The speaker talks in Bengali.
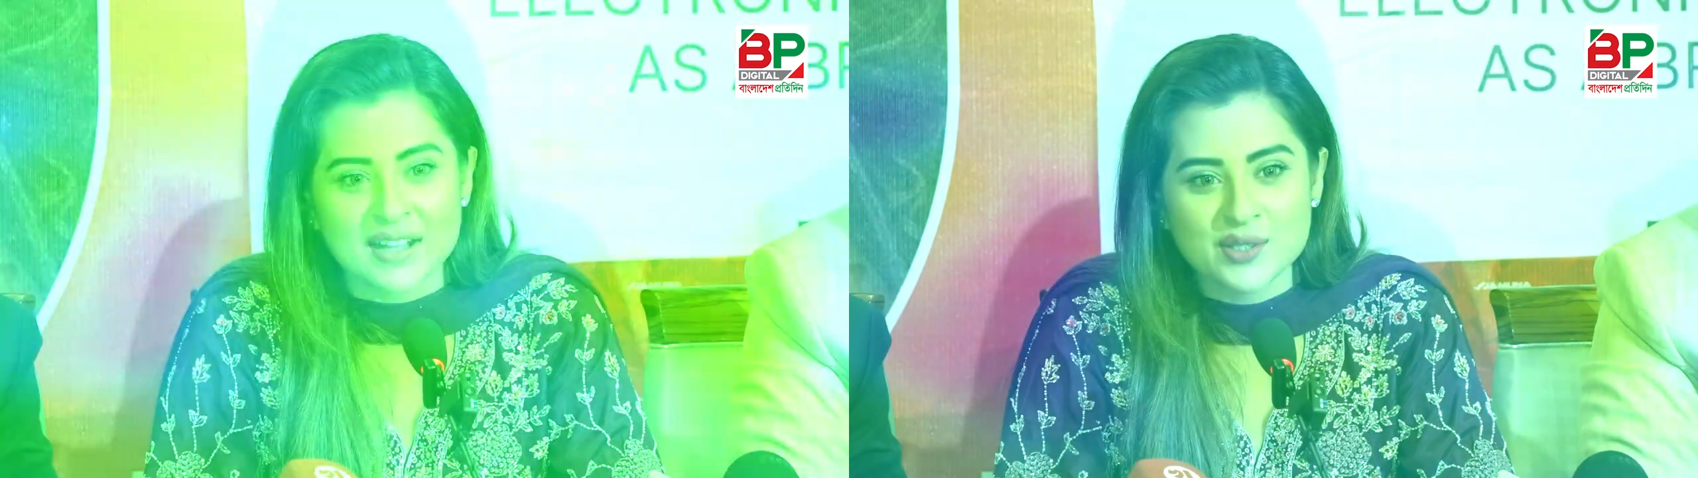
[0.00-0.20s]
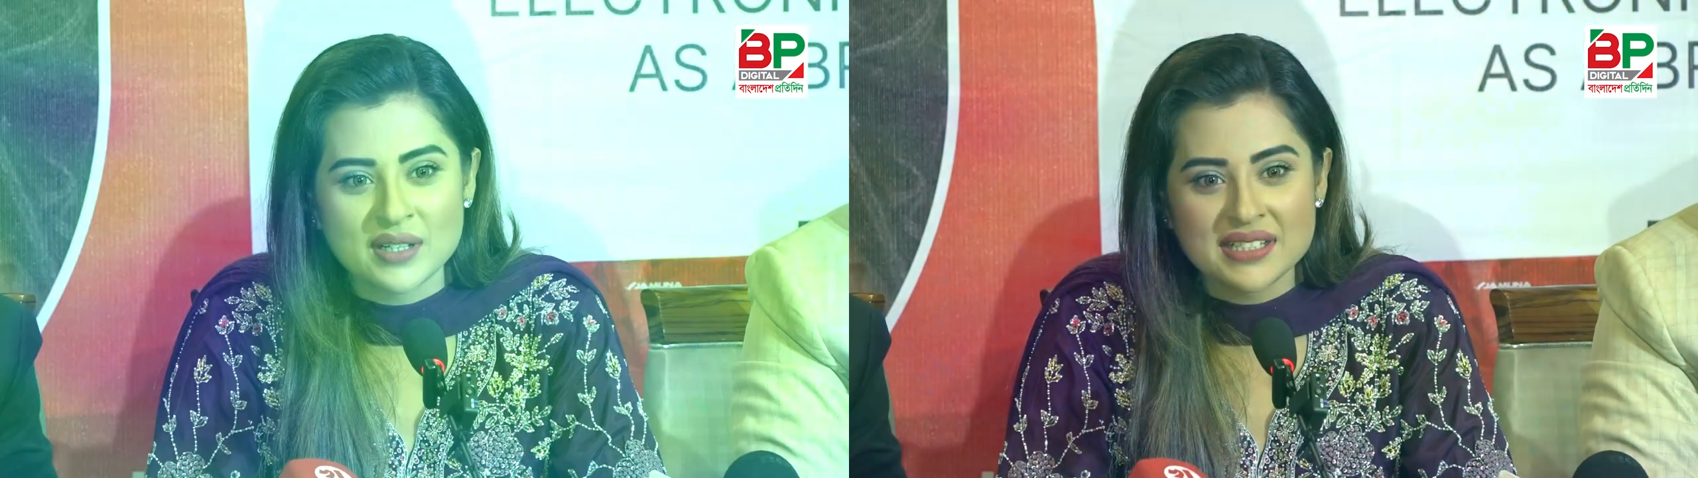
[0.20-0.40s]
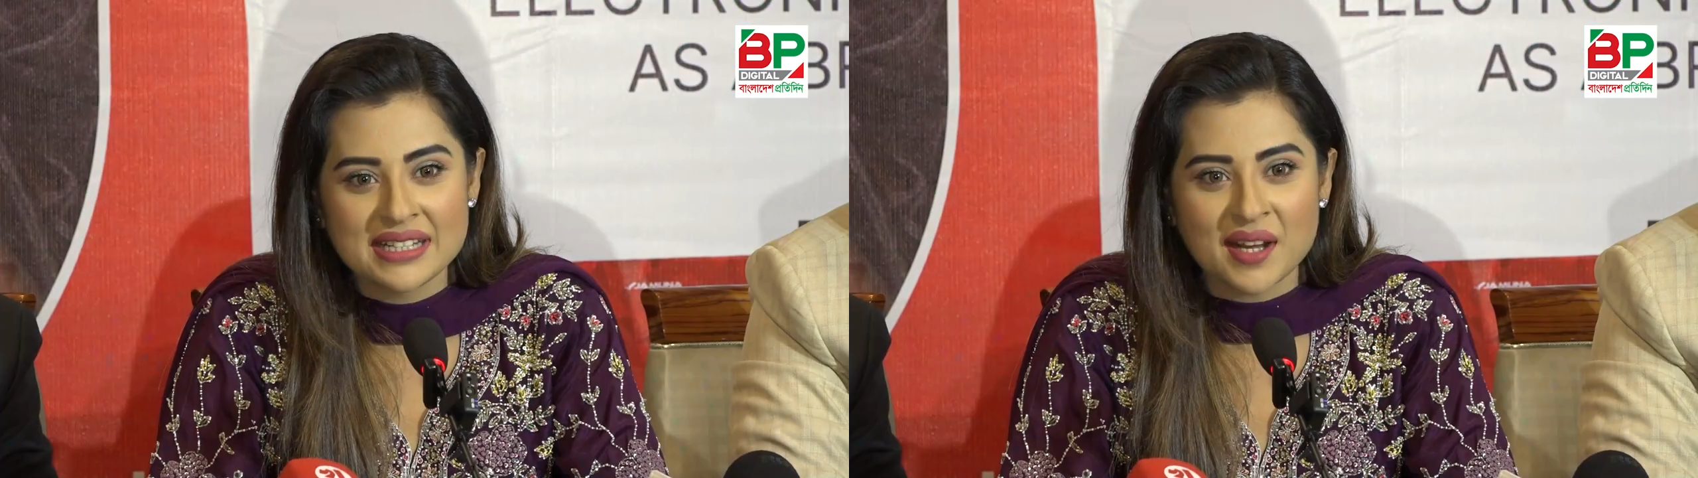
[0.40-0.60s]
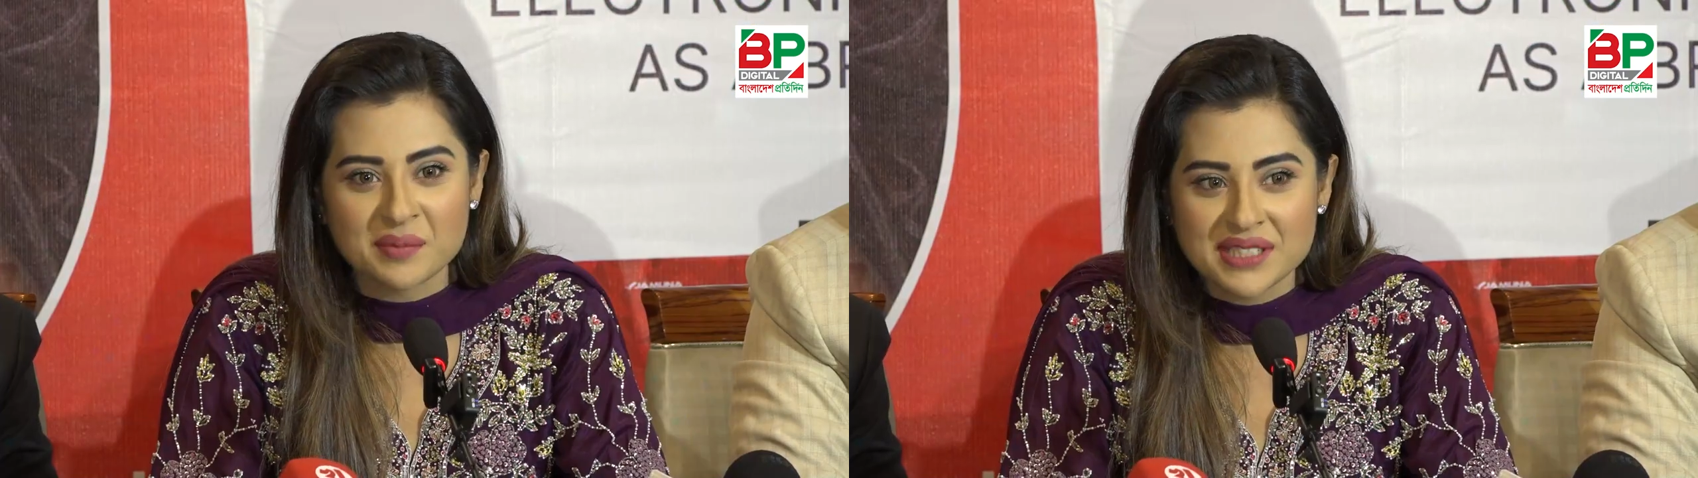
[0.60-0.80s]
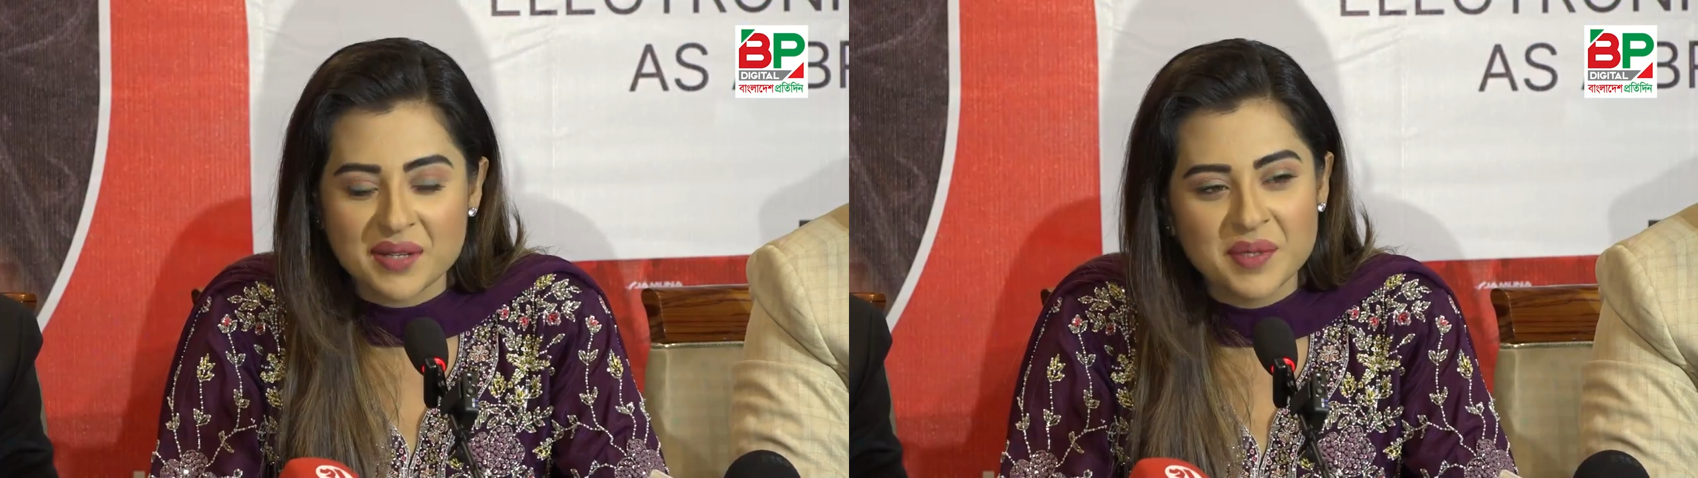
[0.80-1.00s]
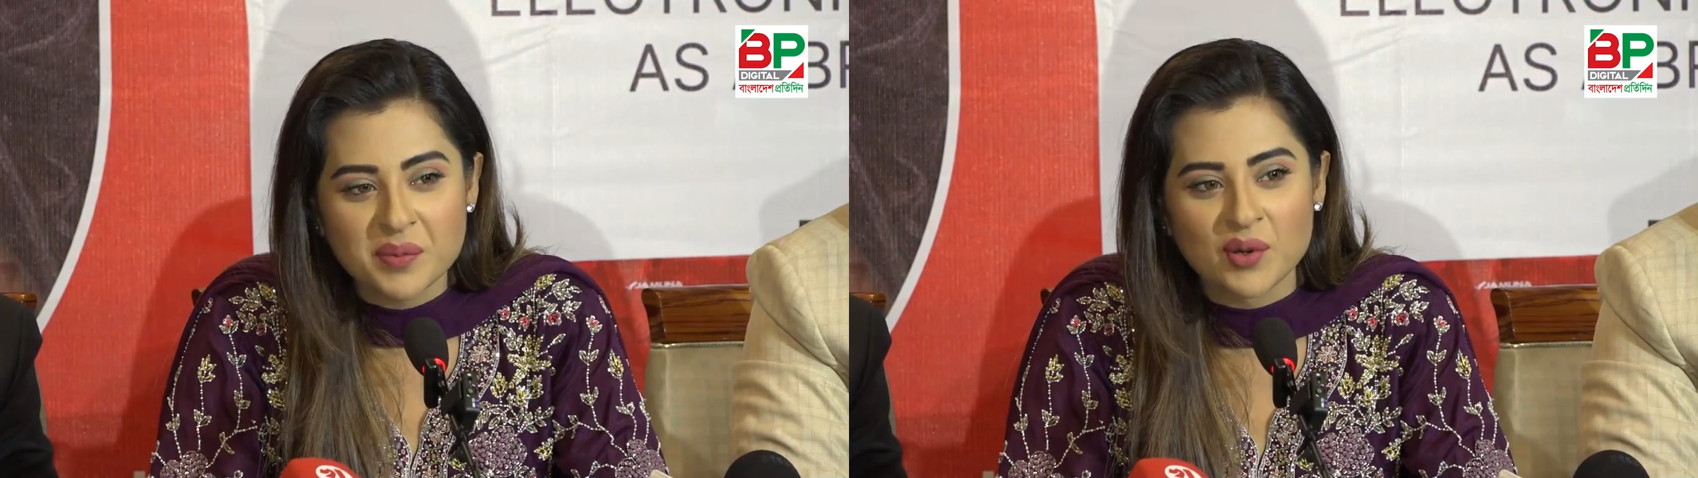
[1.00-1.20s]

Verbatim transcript: আসলে যে নামটি আপনি